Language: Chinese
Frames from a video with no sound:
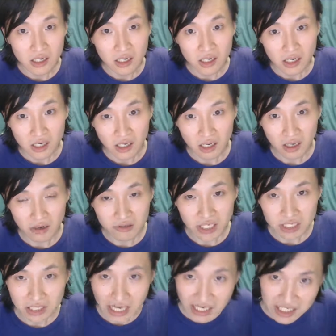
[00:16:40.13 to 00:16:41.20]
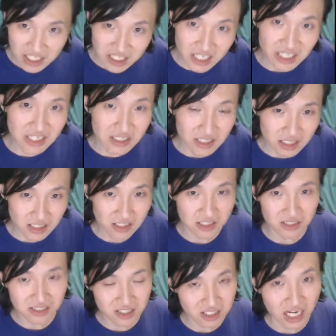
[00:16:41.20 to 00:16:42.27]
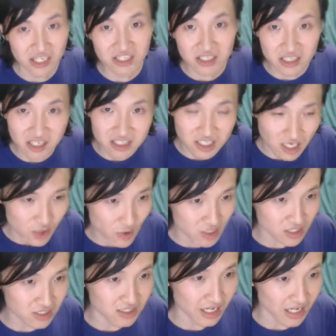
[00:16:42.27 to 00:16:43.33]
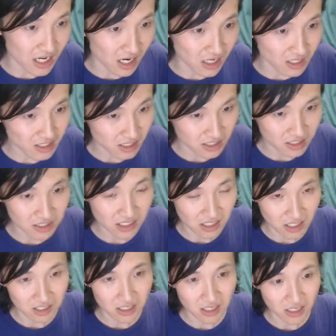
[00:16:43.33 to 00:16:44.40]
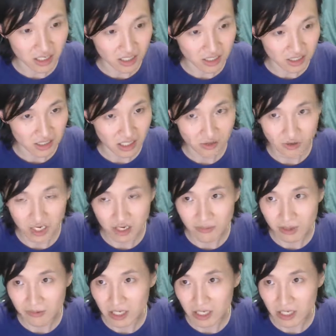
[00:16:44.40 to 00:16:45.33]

好的，他一定他是一个哲学之贼啊！讲讲讲到这里啊，先挂了啊，拜拜。